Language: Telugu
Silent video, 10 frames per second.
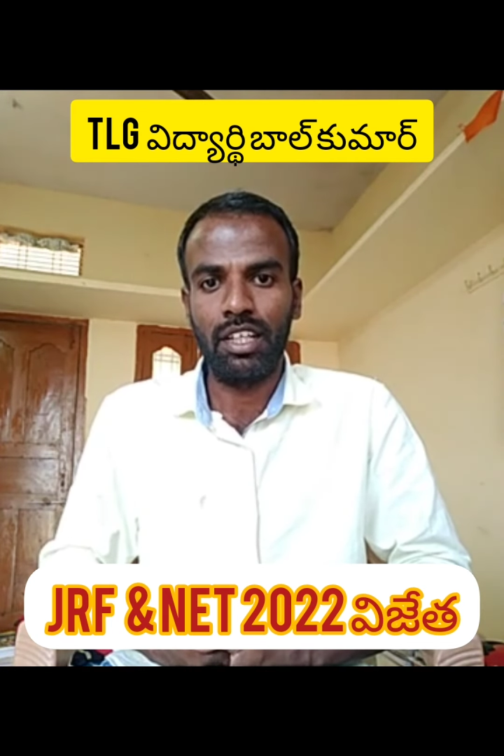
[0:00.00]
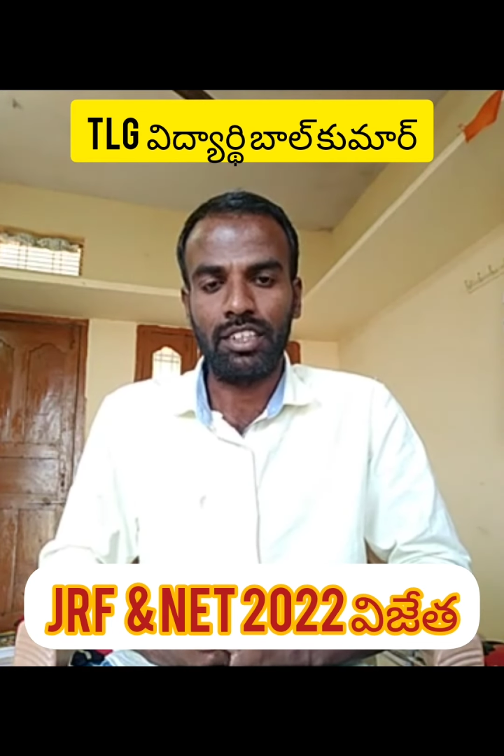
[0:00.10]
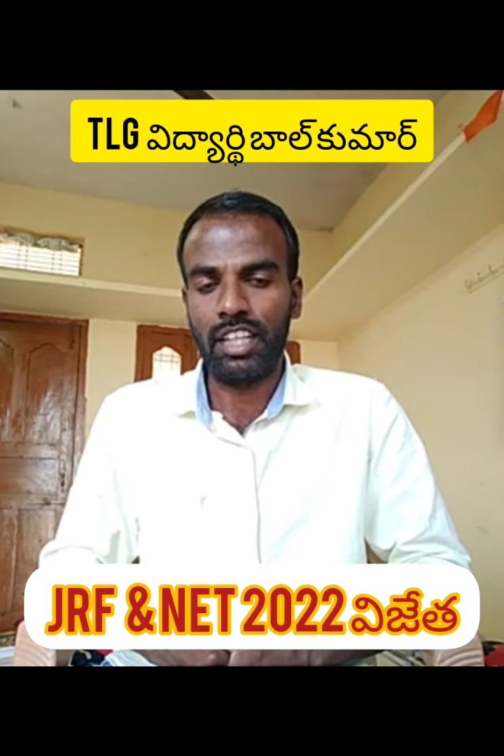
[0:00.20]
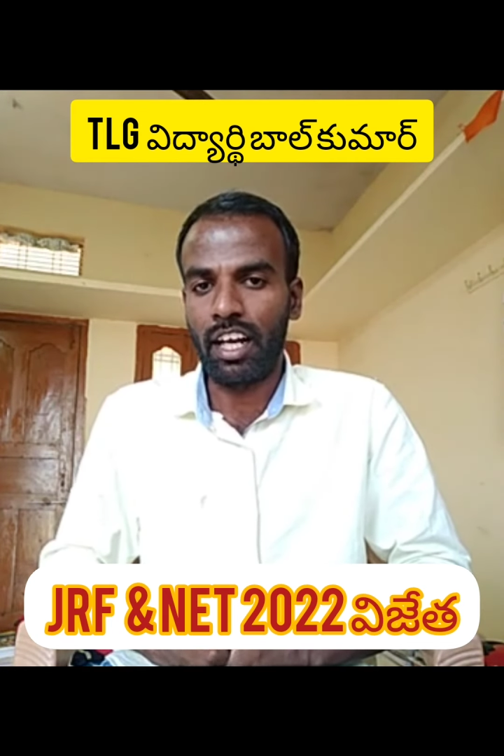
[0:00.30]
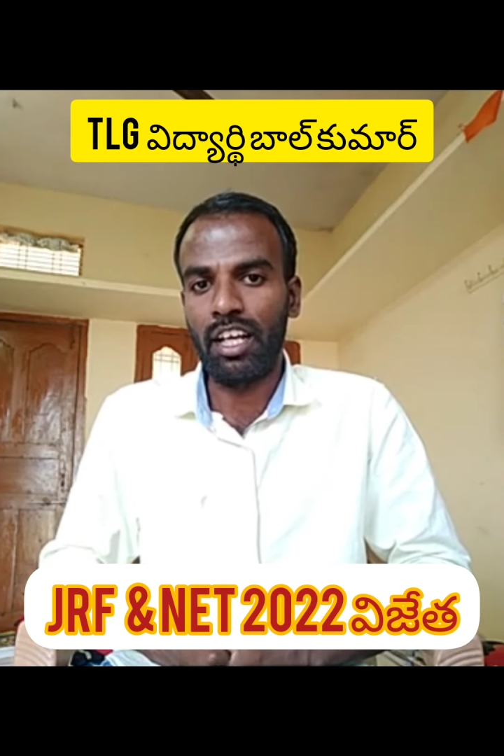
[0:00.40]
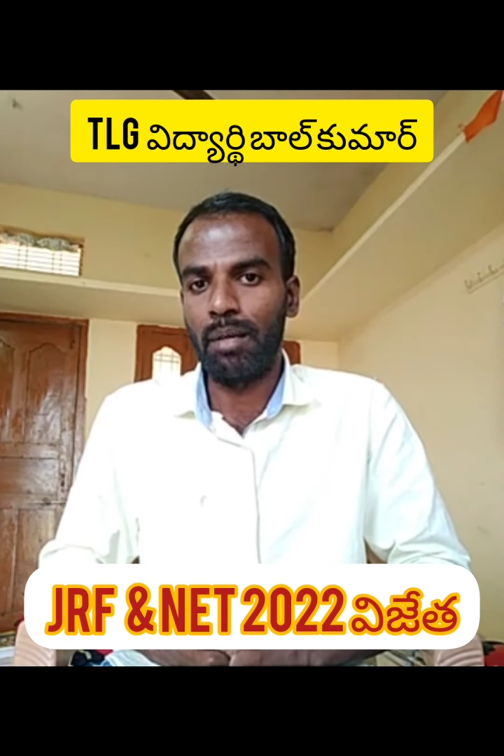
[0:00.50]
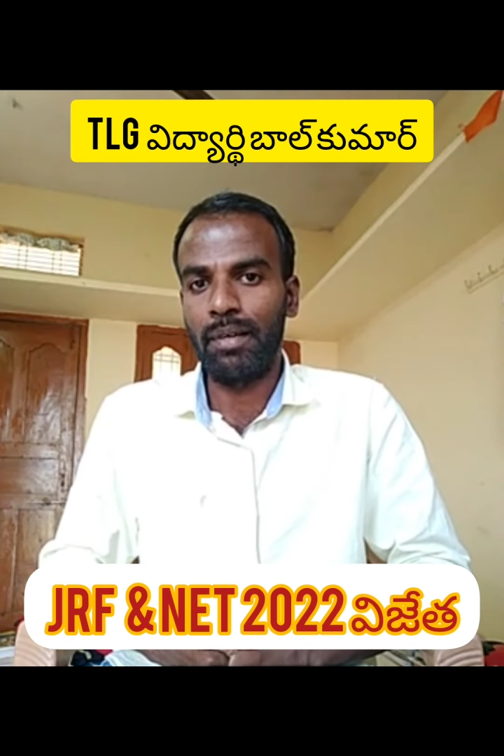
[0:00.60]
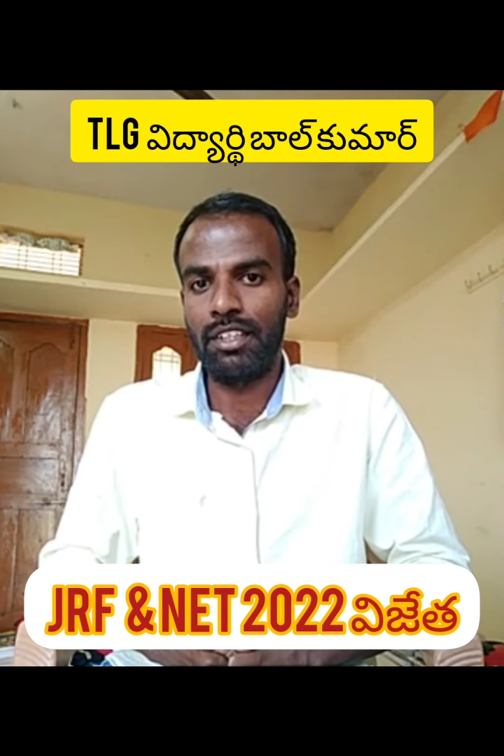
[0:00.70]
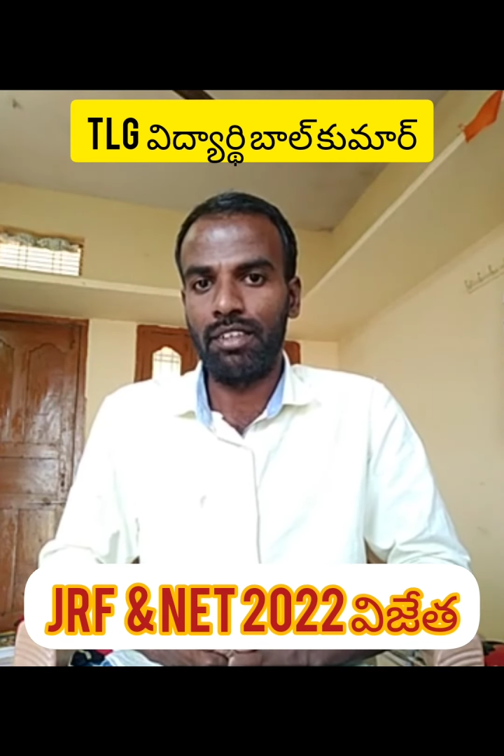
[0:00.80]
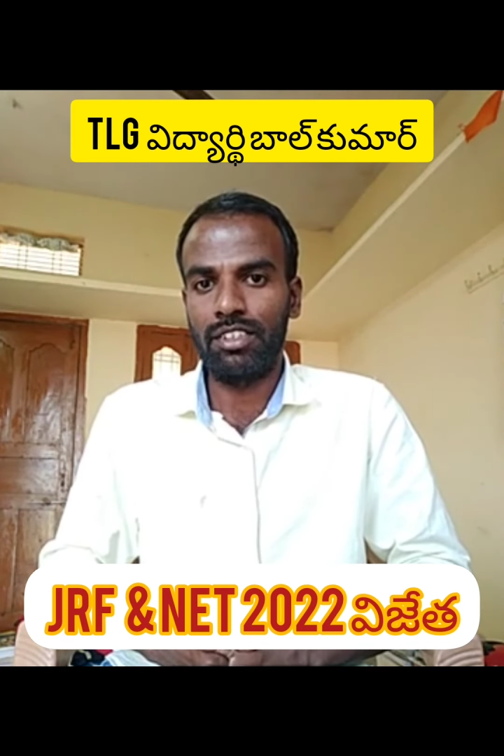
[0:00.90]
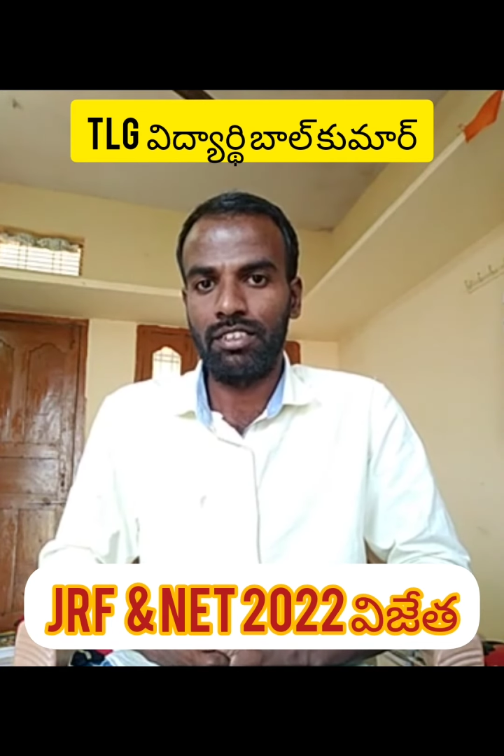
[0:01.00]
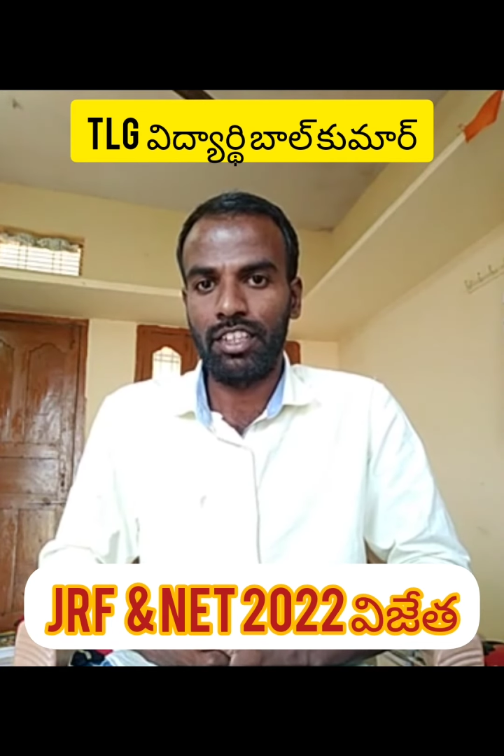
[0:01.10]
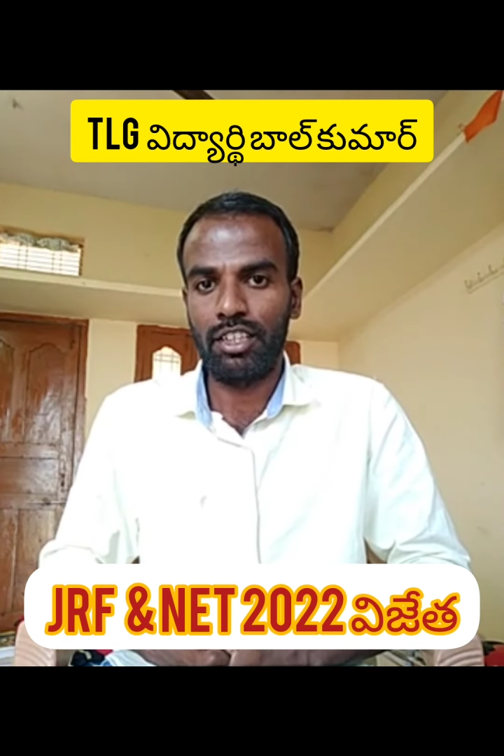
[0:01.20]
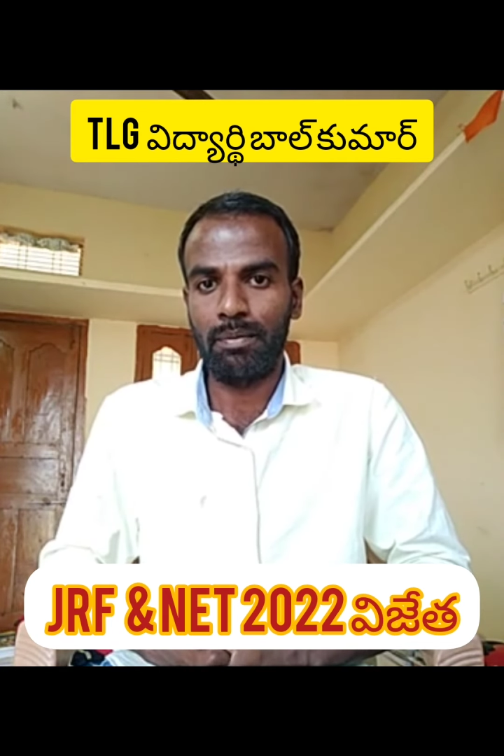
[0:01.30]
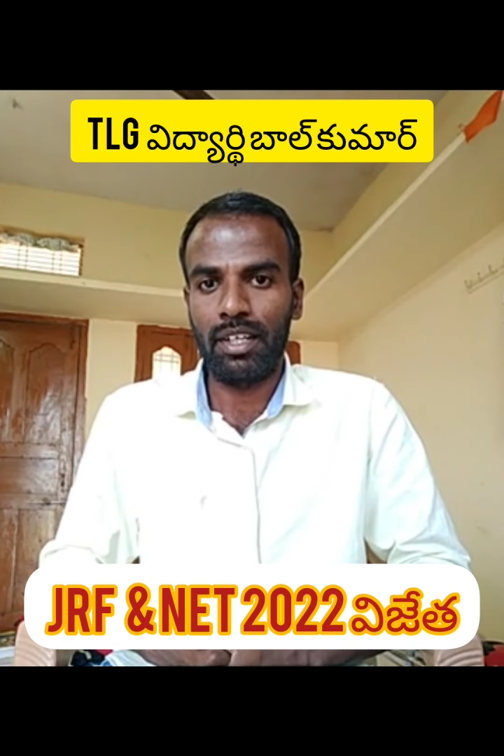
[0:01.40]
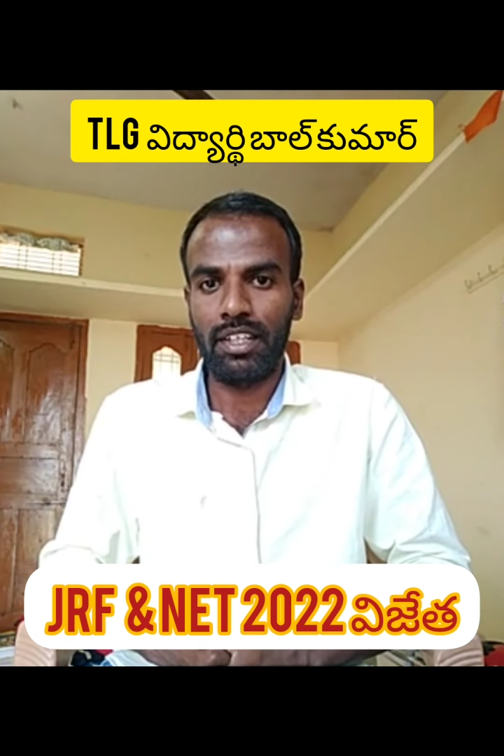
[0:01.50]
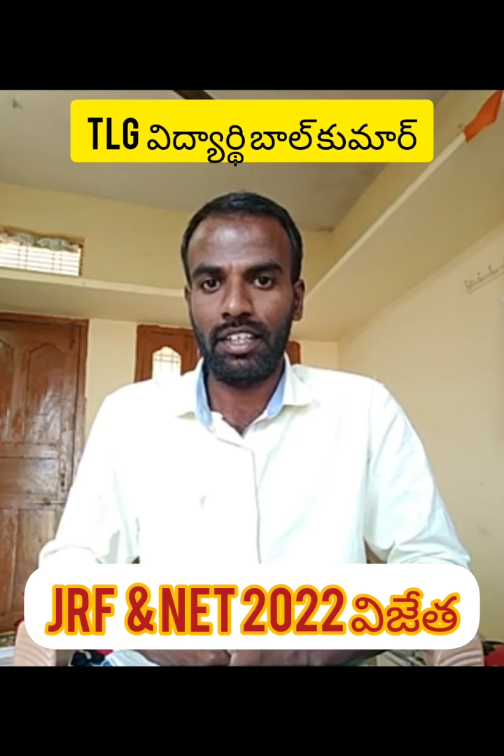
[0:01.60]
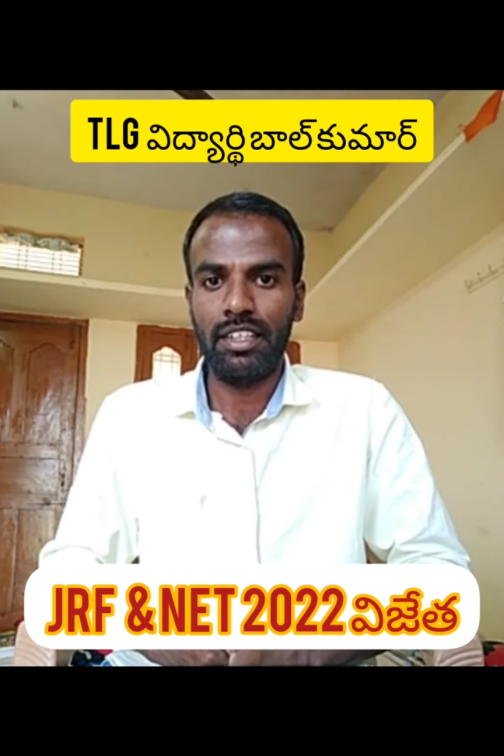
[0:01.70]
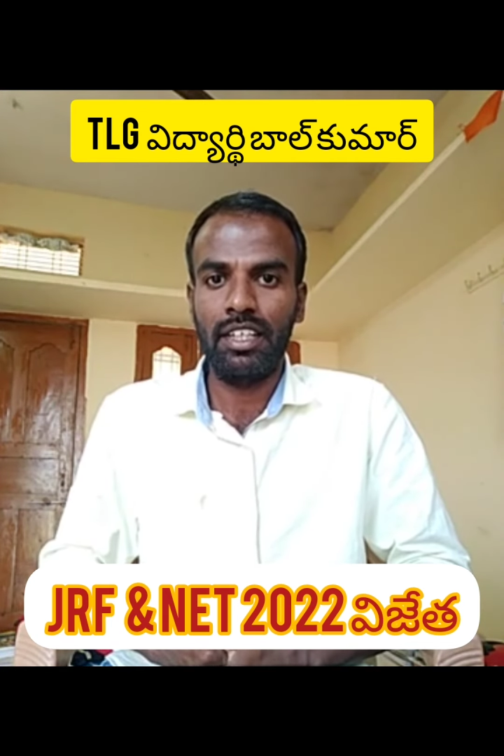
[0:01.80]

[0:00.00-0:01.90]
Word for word: చాలా హెల్ప్ అయింది వాస్తవానికి చెప్పాలంటే